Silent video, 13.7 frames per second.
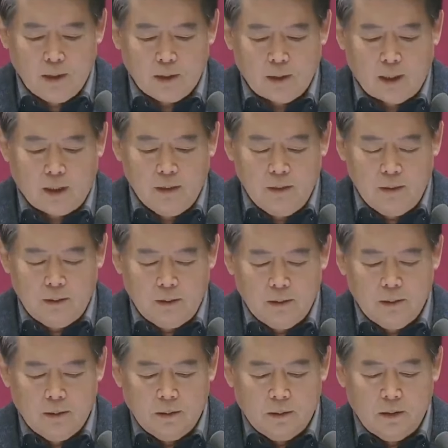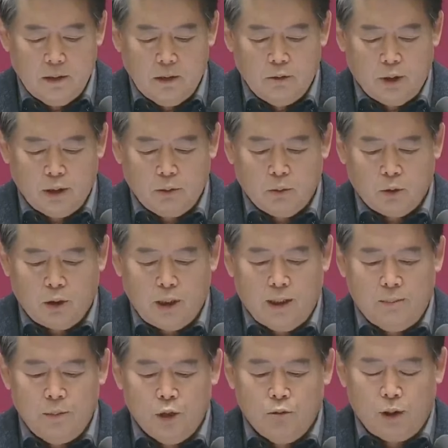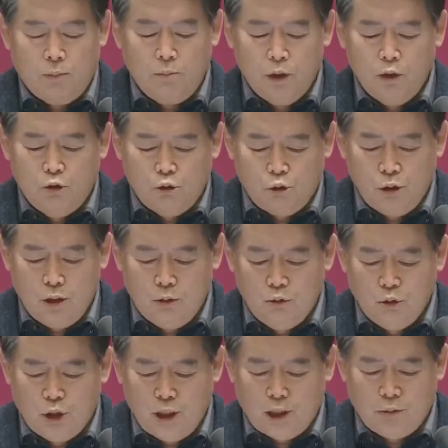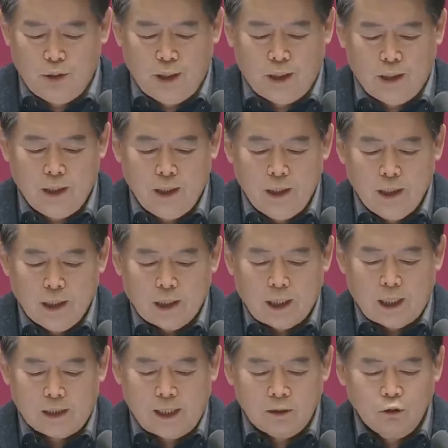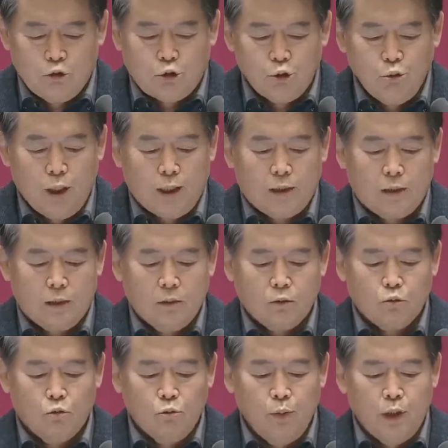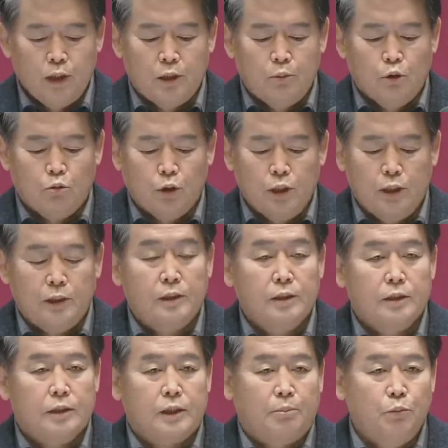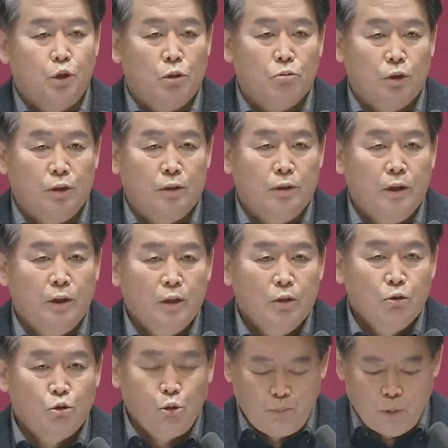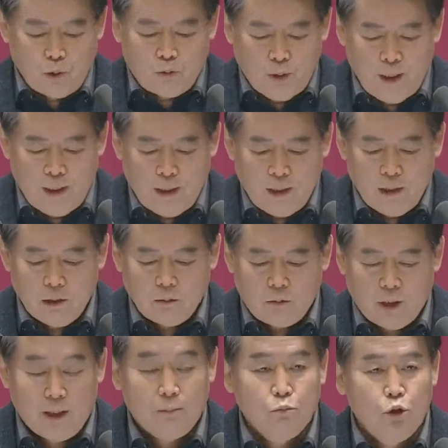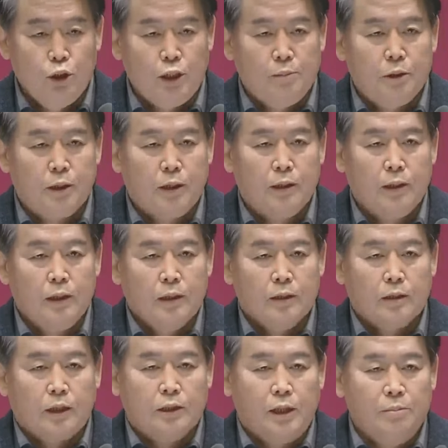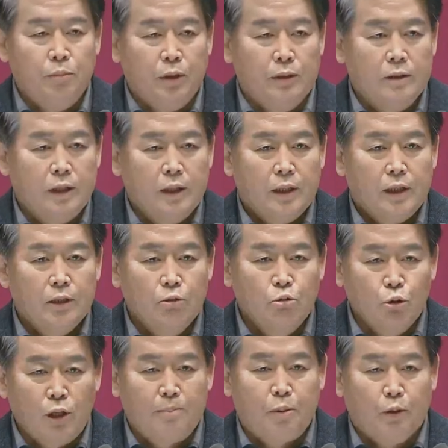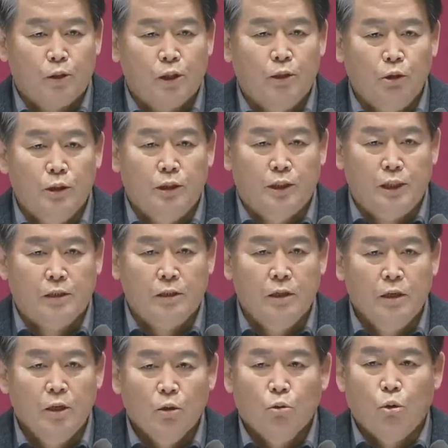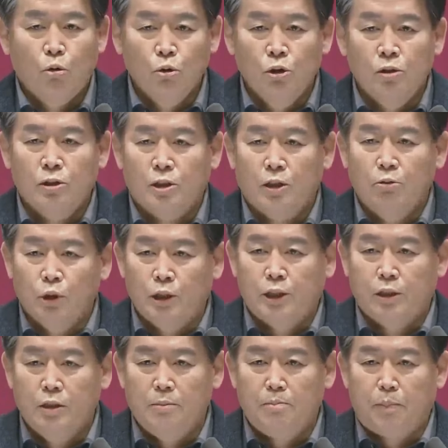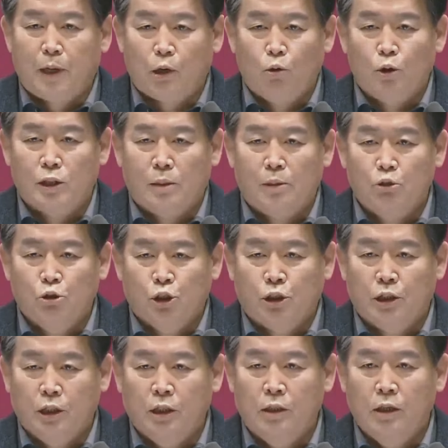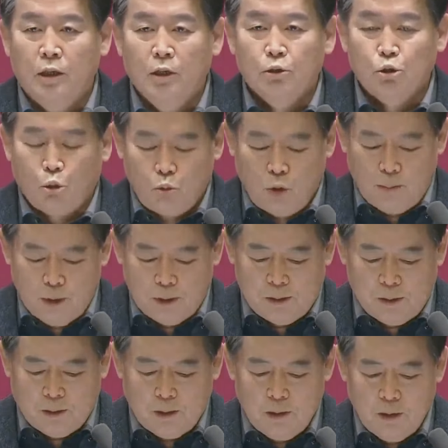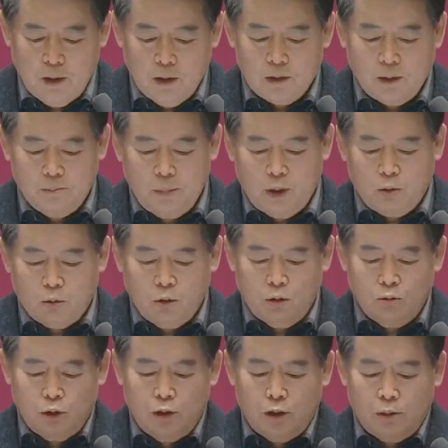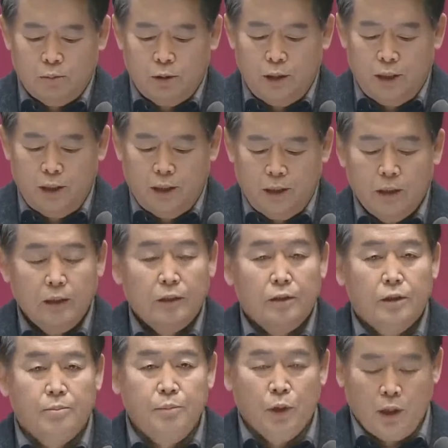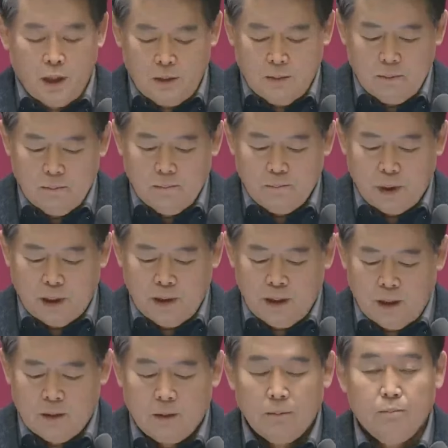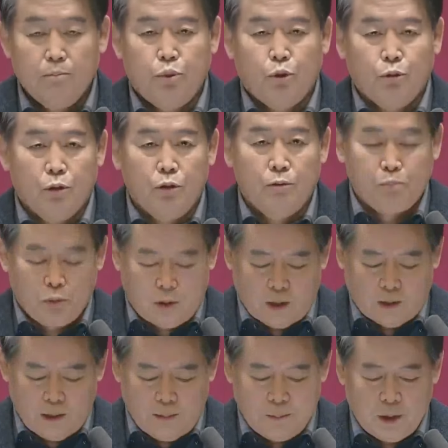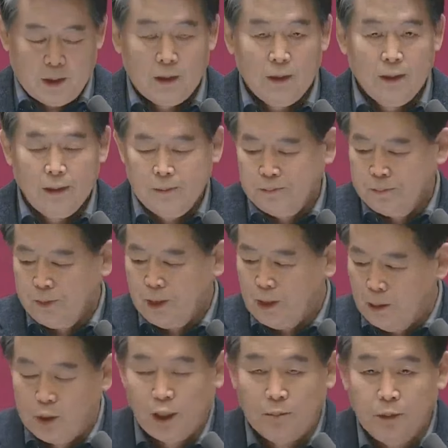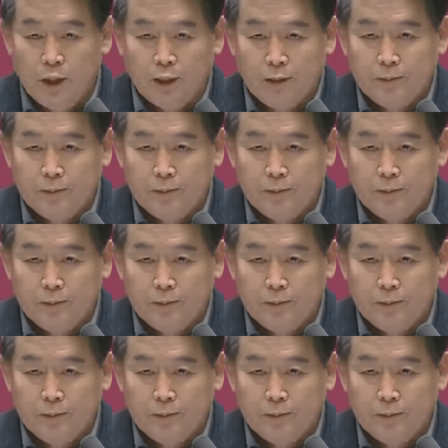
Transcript: 다른 일도 아니고 대한민국의 민주주의를 유지하기 위해 가장 중요한 국민 기본권인 참정권 투표권에 관한 문제입니다. 다시 한번 인구 대표성의 원칙, 공정성의 원칙을 바로 잡아주시길 촉구하면서 선배 동료 의원 여러분들의 현명한 판단, 표결을 부탁드립니다. 감사합니다.